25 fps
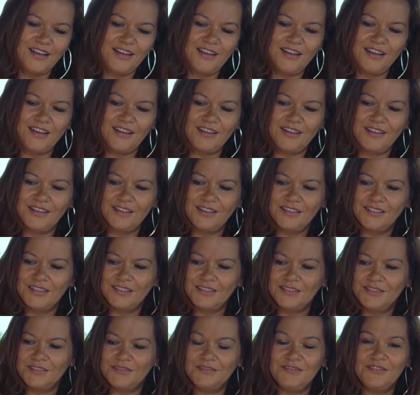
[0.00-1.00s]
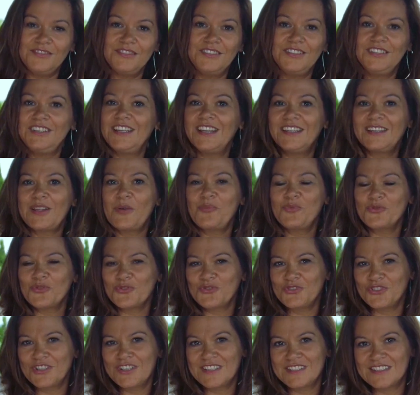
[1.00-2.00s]
E, nie na
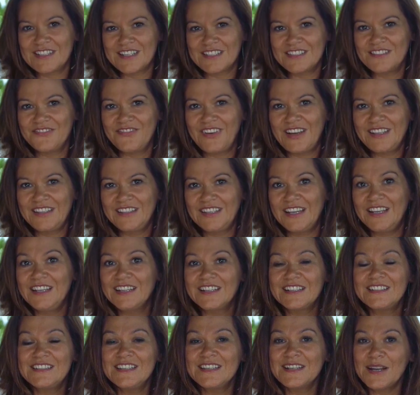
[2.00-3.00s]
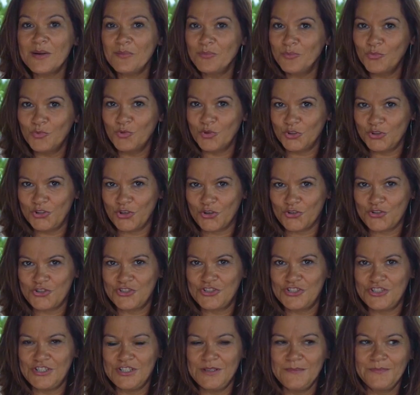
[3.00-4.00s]
próżno jest nazywany eliksirem
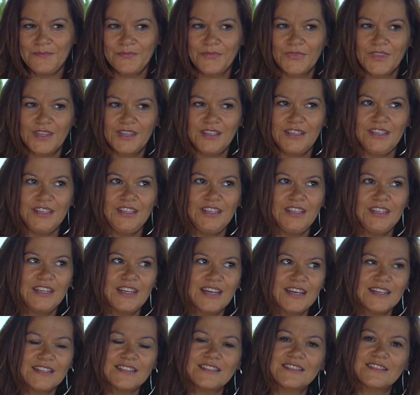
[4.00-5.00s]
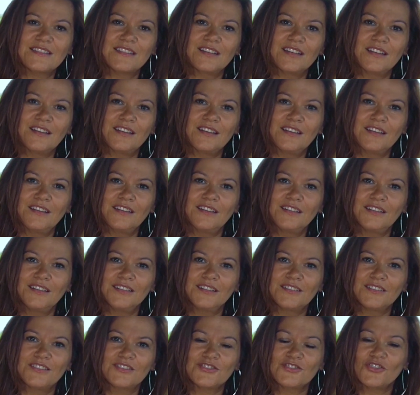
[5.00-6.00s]
młodości i jest e,
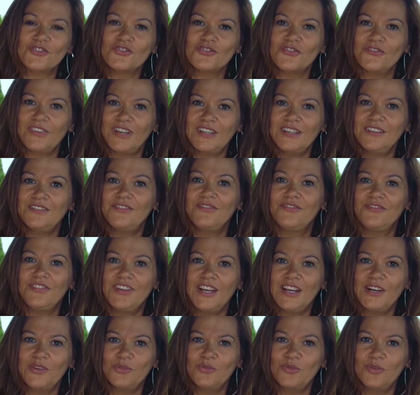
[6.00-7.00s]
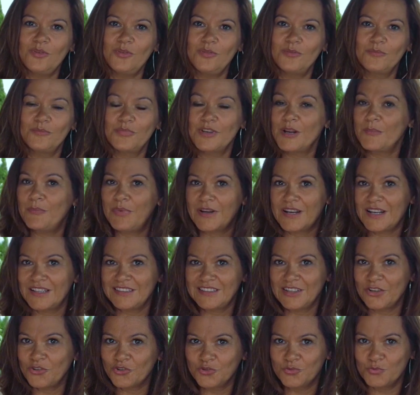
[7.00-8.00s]
stosowany w wielu
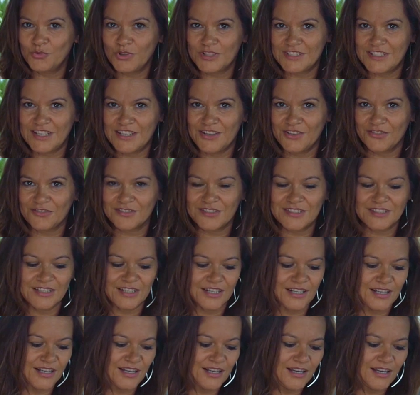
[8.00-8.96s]
preparatach odmładzających.